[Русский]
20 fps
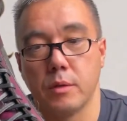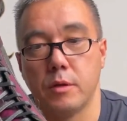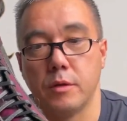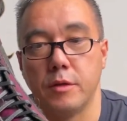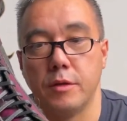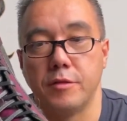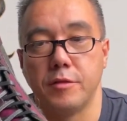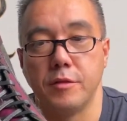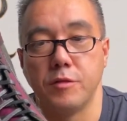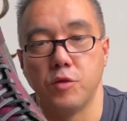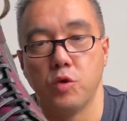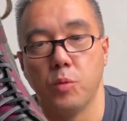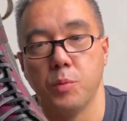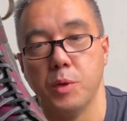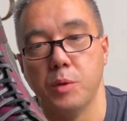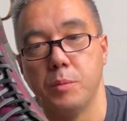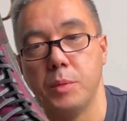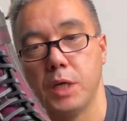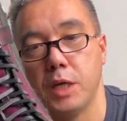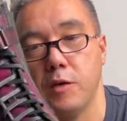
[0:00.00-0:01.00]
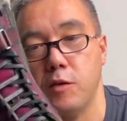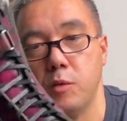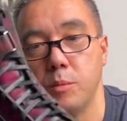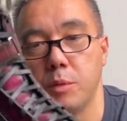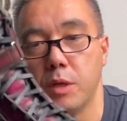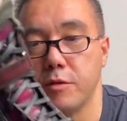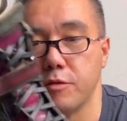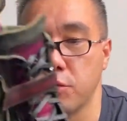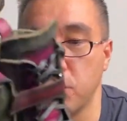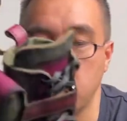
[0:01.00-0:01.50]
Если с теплым меховым
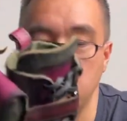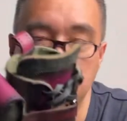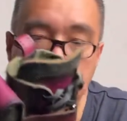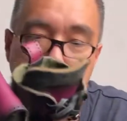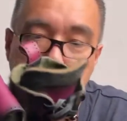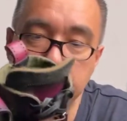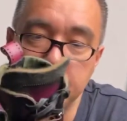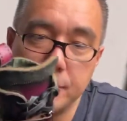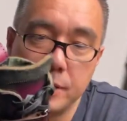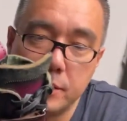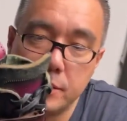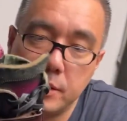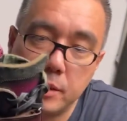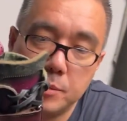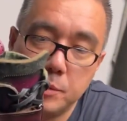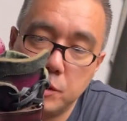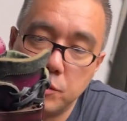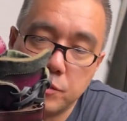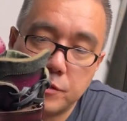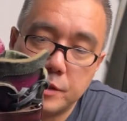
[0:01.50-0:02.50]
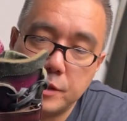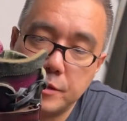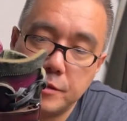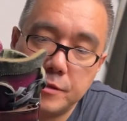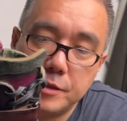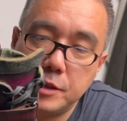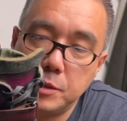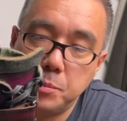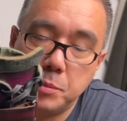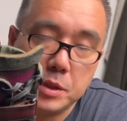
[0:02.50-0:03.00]
носком, я не знаю, до минус
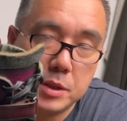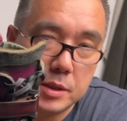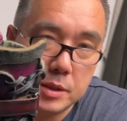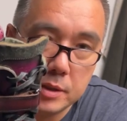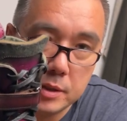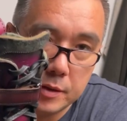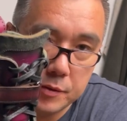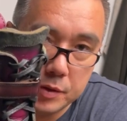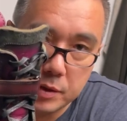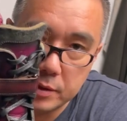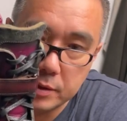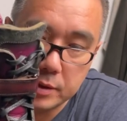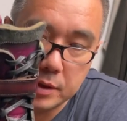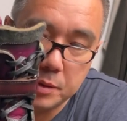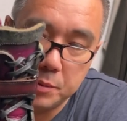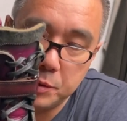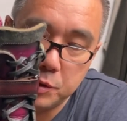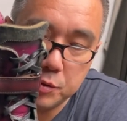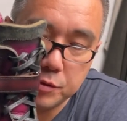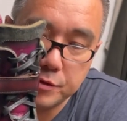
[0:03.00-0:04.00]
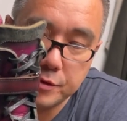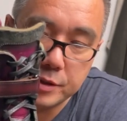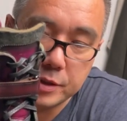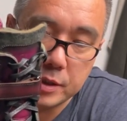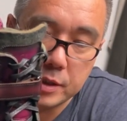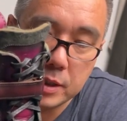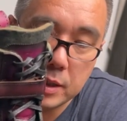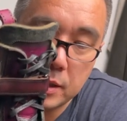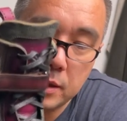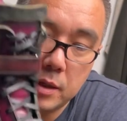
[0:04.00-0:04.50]
35, наверное, до минус
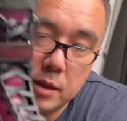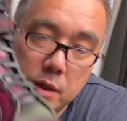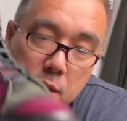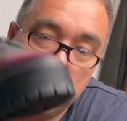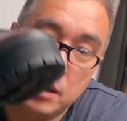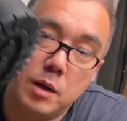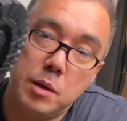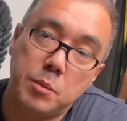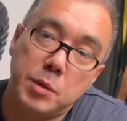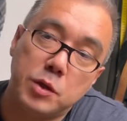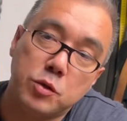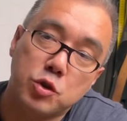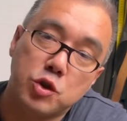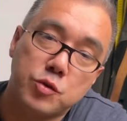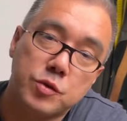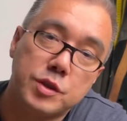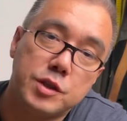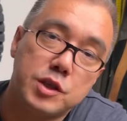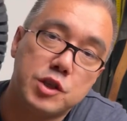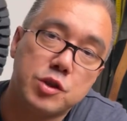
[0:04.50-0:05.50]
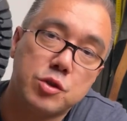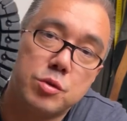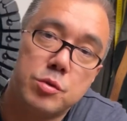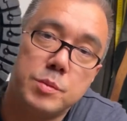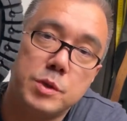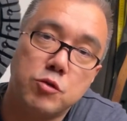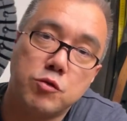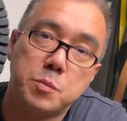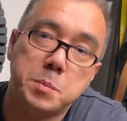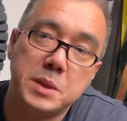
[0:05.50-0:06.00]
40. Подошва держит до
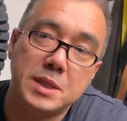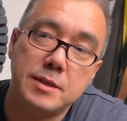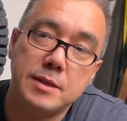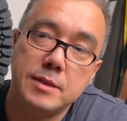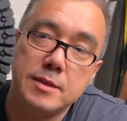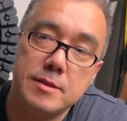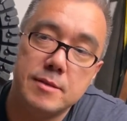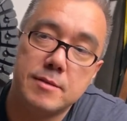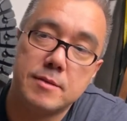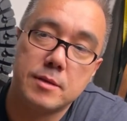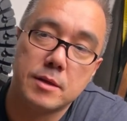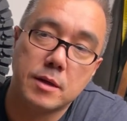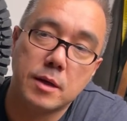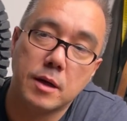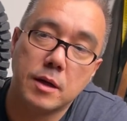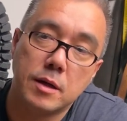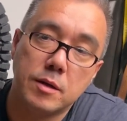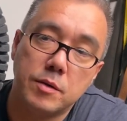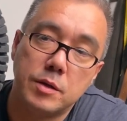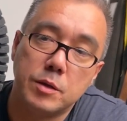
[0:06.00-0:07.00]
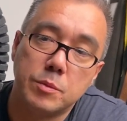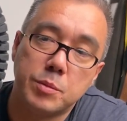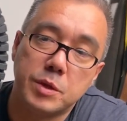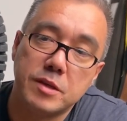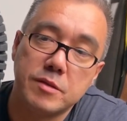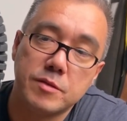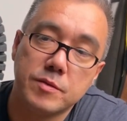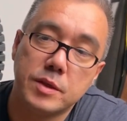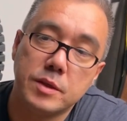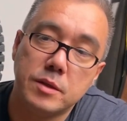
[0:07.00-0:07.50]
минус 50, как говорит
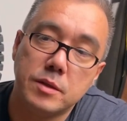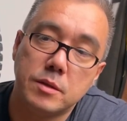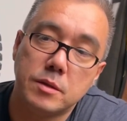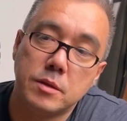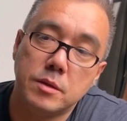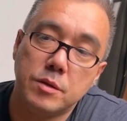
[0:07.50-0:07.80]
производитель,